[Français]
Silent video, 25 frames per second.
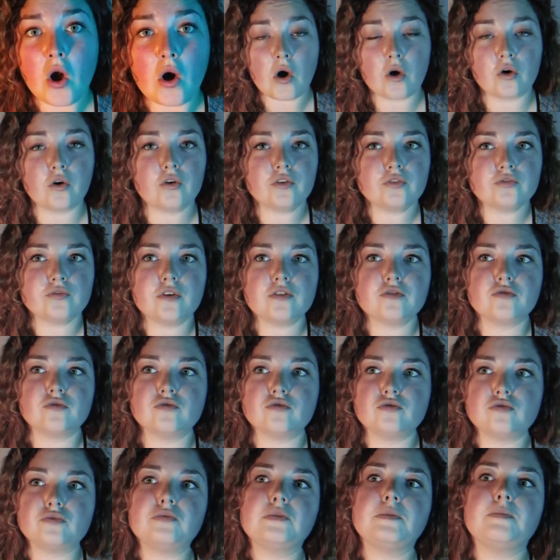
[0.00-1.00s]
Encore une fois, je
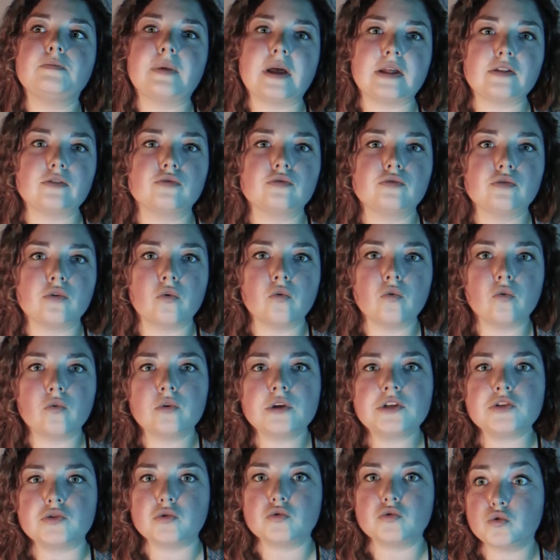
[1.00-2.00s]
ne suis pas
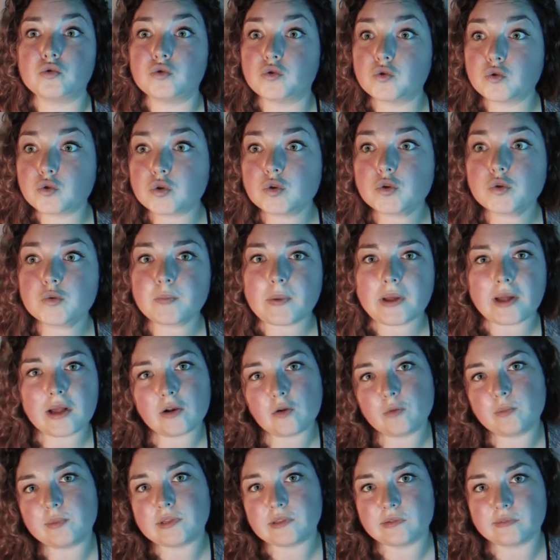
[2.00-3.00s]
dedans et juge pas
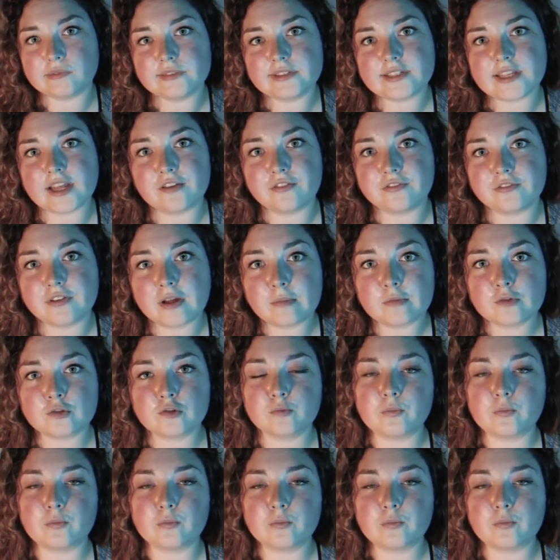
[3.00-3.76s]
l'opinion de sa femme.